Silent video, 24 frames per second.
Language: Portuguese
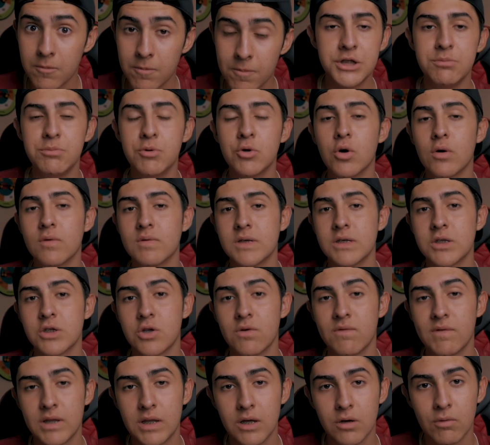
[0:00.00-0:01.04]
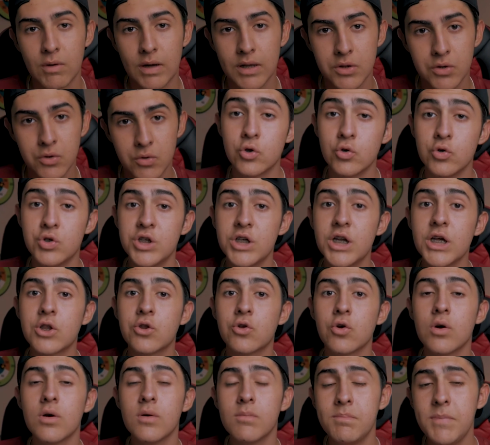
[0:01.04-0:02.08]
de 1994, do
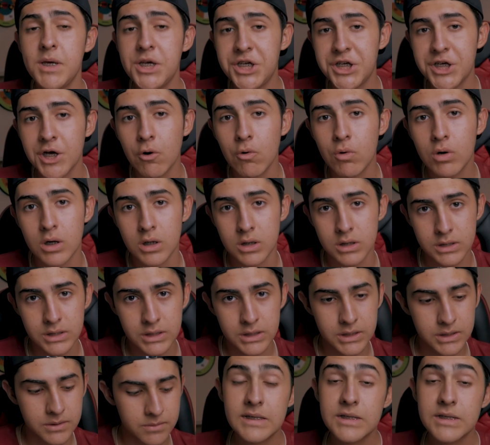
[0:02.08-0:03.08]
diretor Michel Kurtz.